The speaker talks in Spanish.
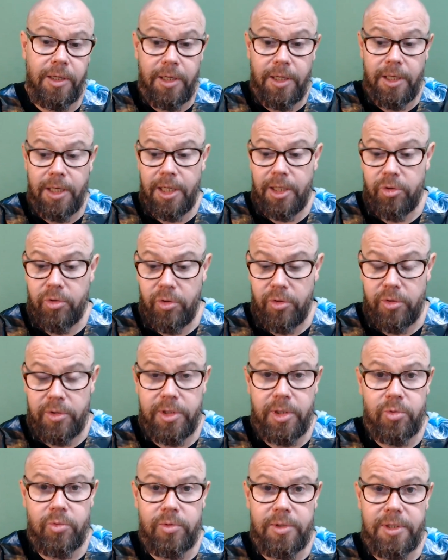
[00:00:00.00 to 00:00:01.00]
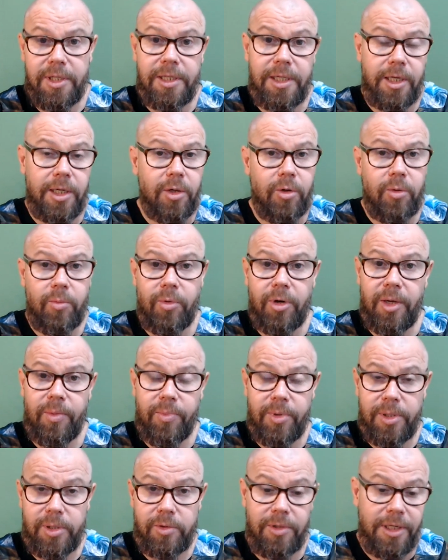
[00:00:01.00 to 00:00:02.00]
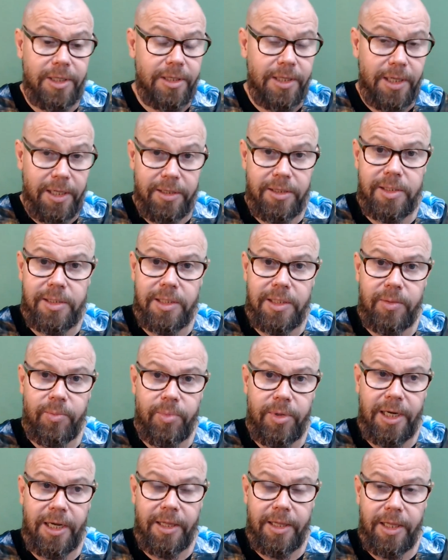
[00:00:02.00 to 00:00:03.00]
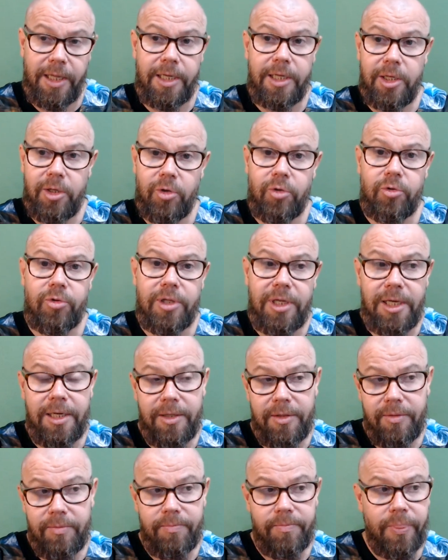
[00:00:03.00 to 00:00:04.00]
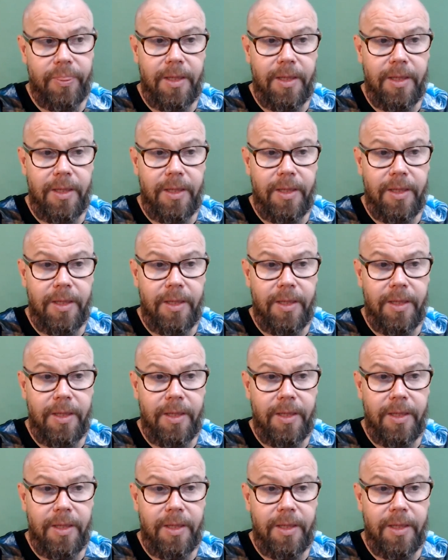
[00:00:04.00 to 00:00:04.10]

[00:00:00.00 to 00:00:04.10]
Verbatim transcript: Entonces sucede que como las personas están desesperadas y no tienen